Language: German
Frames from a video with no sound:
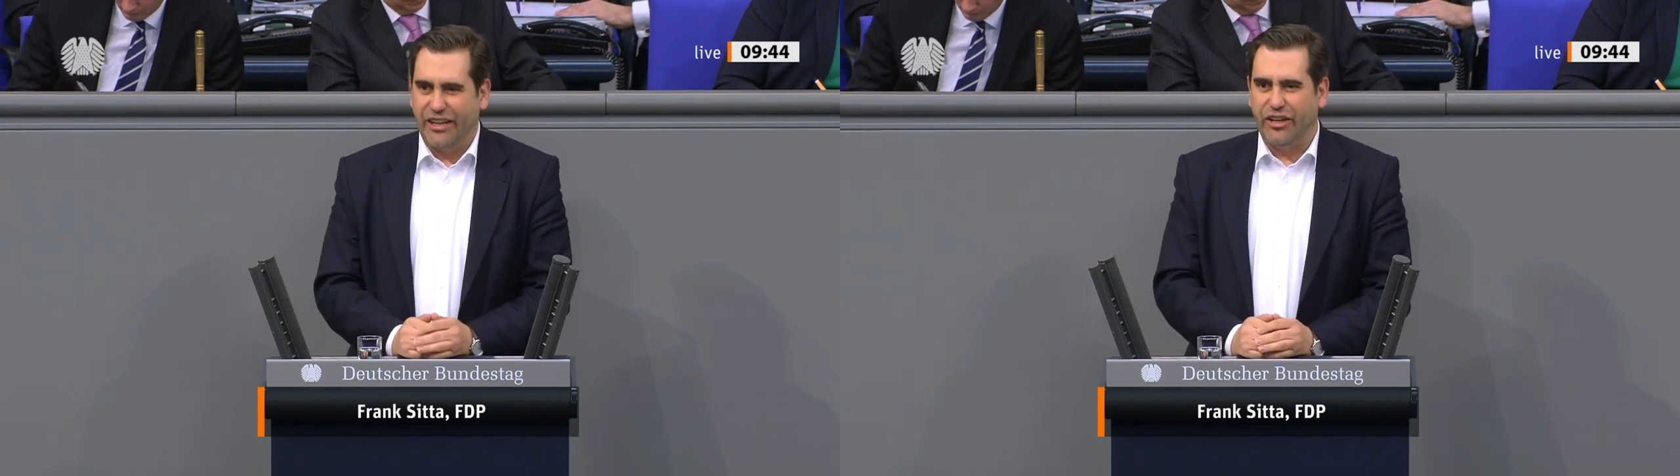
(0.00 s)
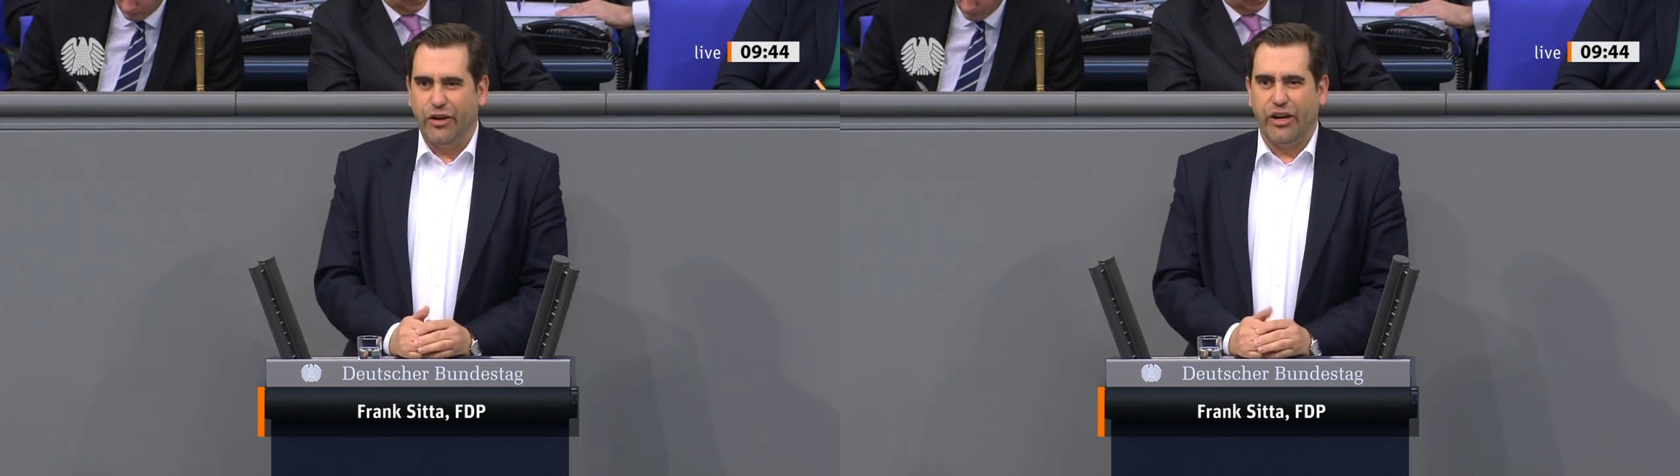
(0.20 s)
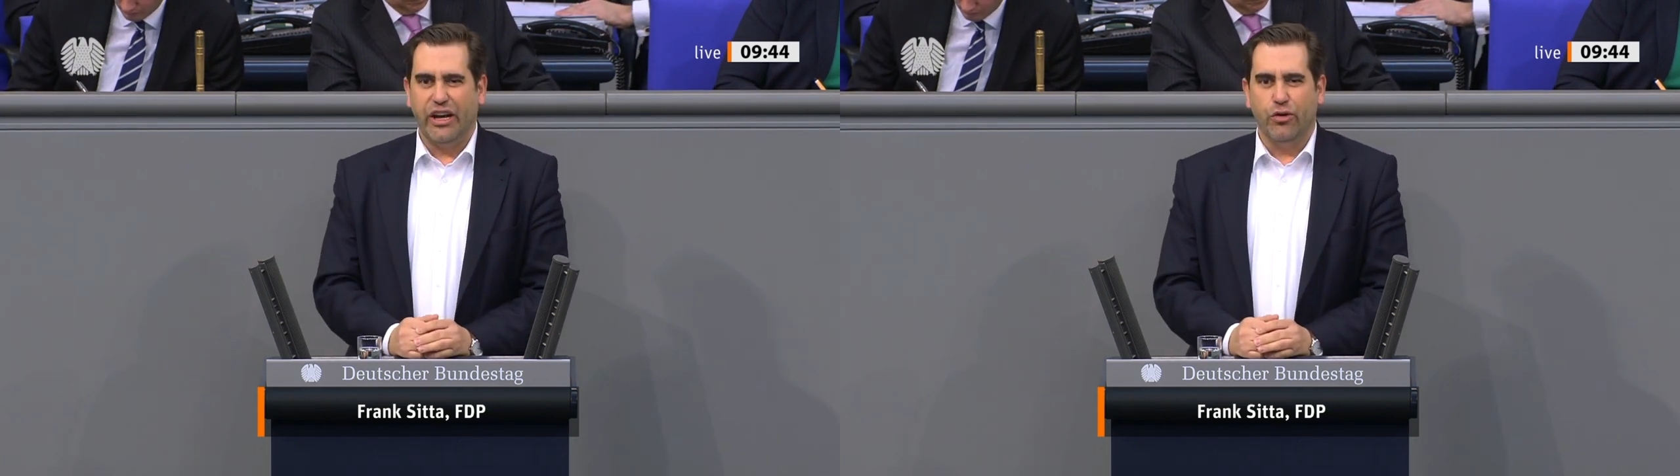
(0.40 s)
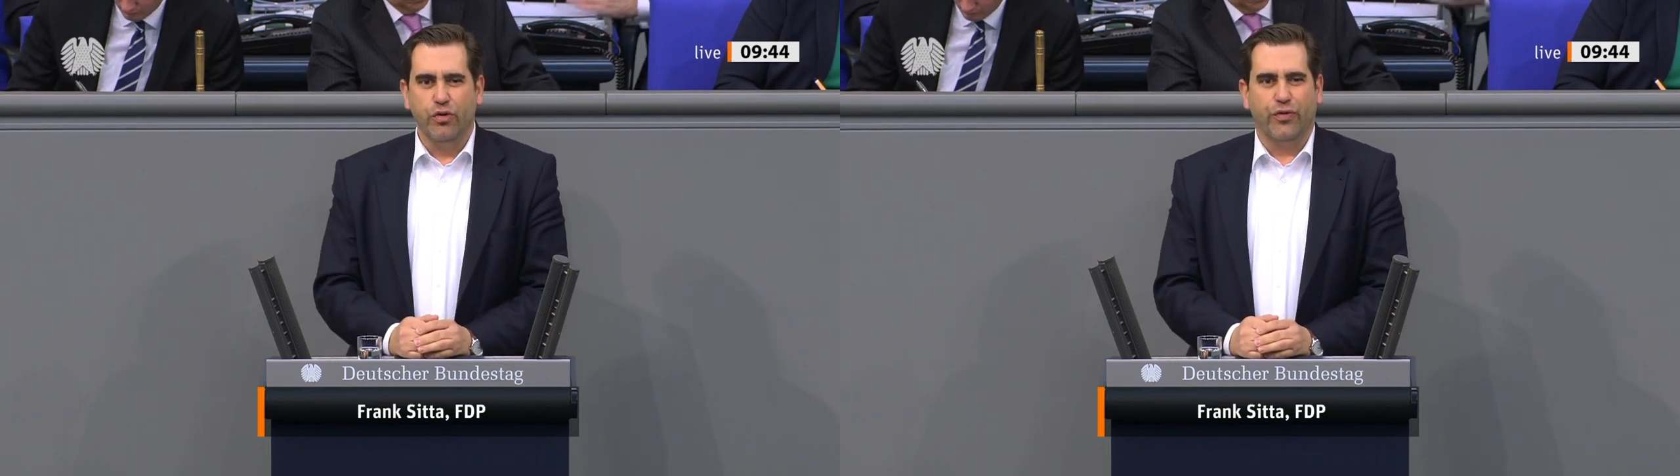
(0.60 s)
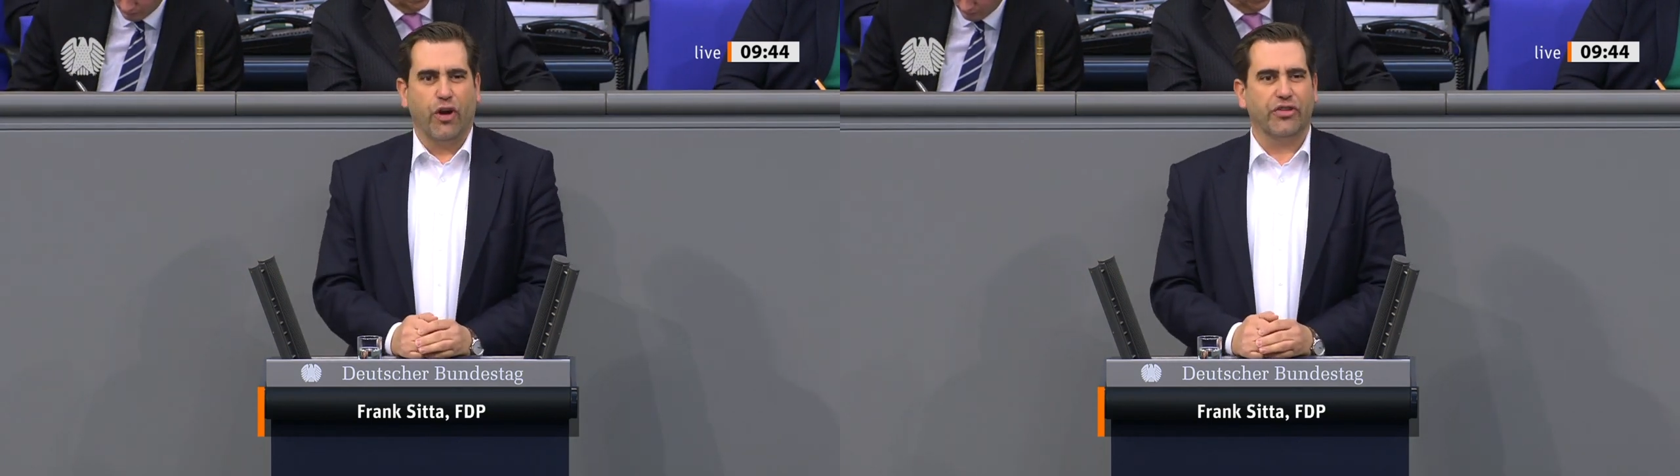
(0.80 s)
in die
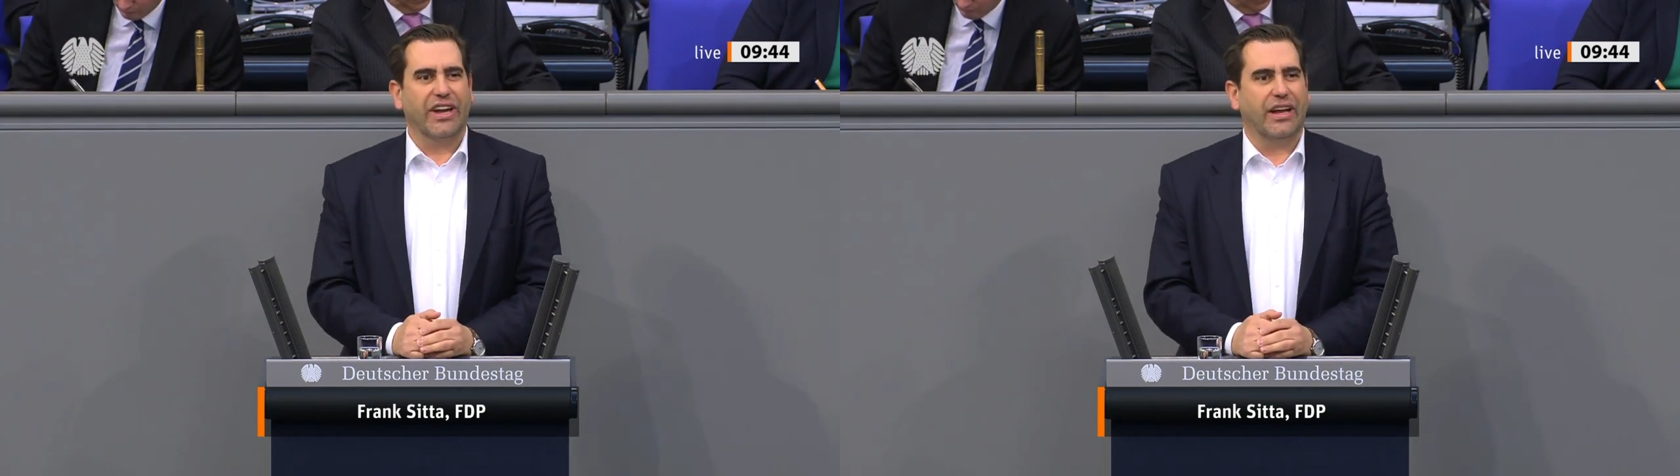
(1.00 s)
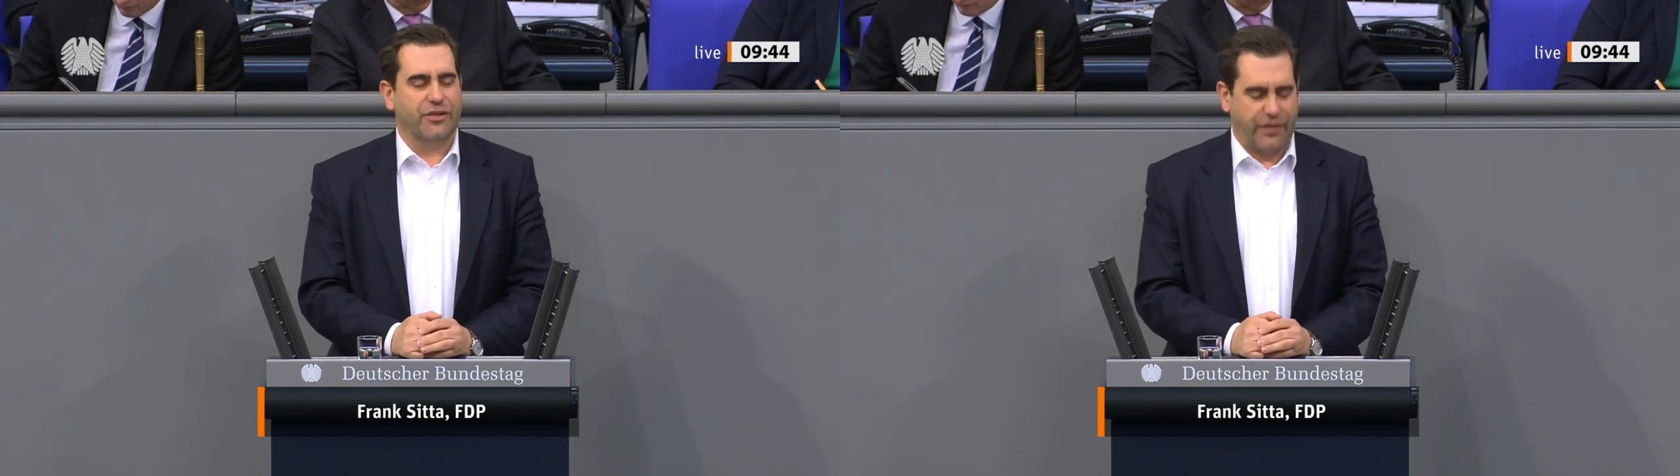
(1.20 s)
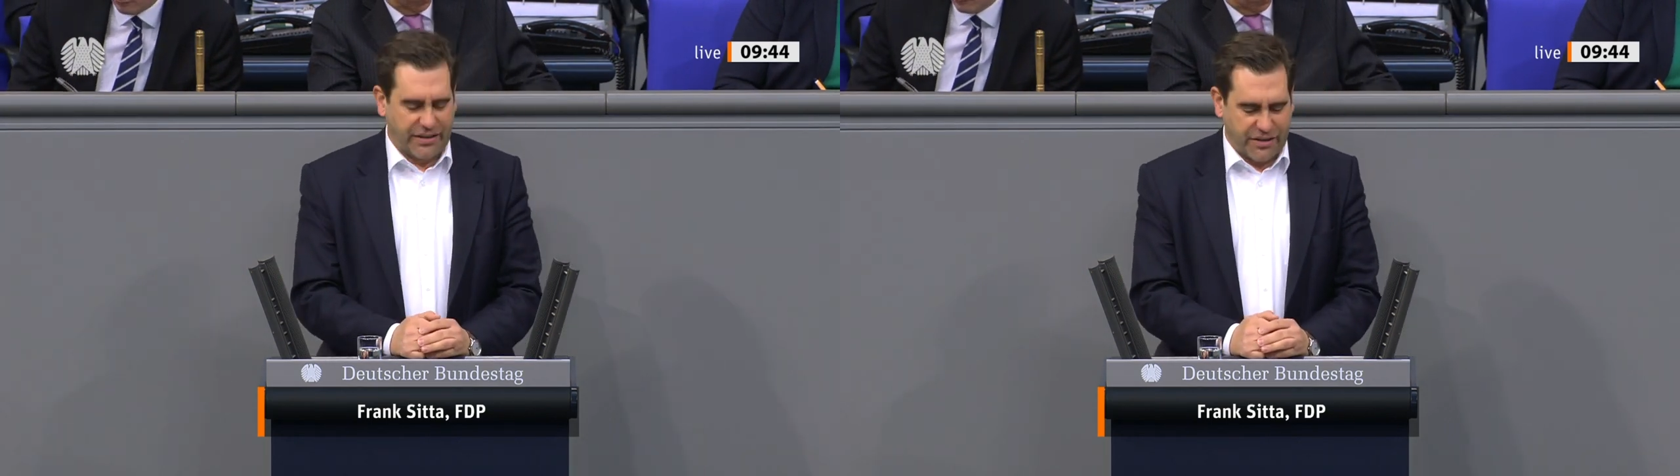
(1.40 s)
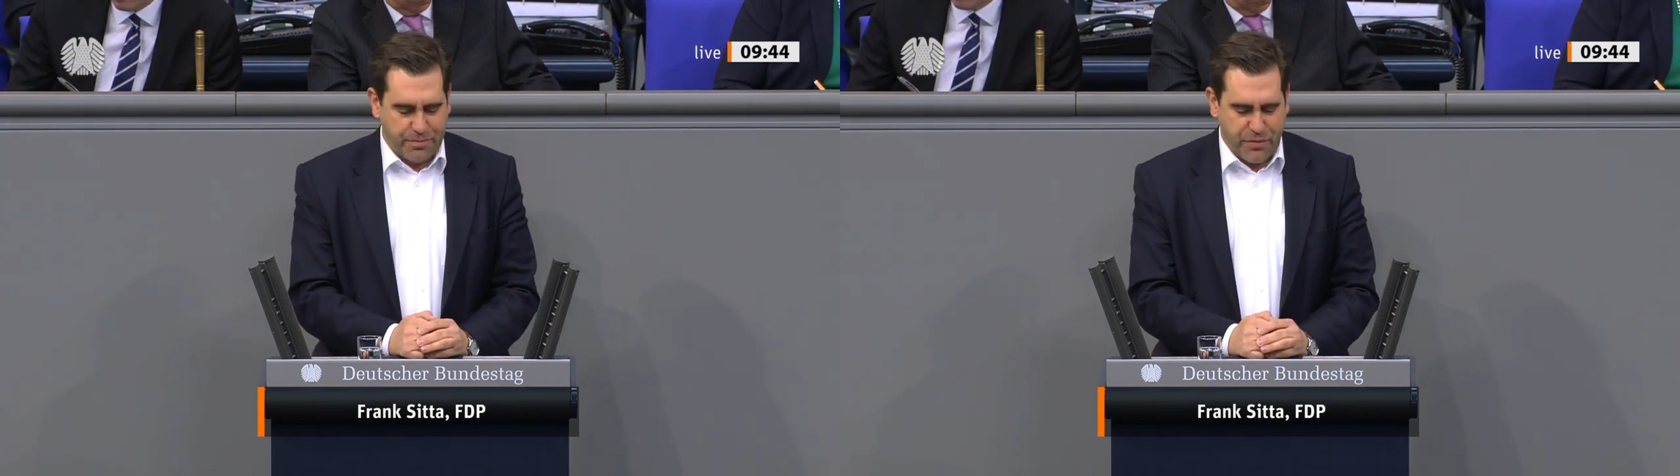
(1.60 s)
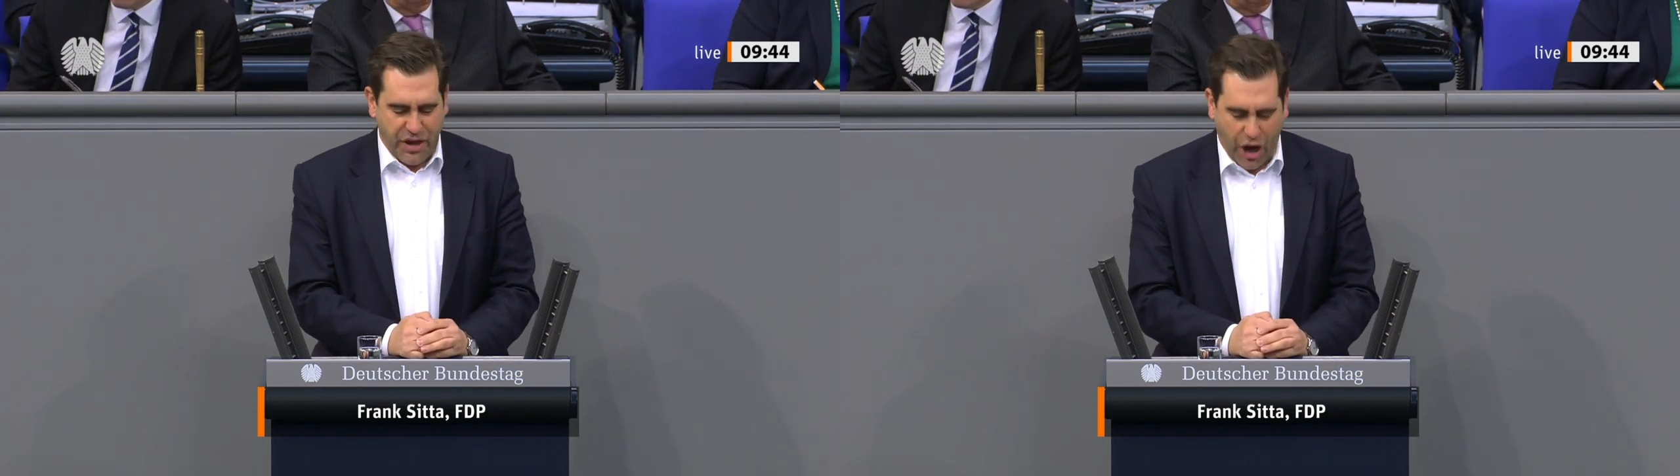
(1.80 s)
EU-Flottengrenzwerte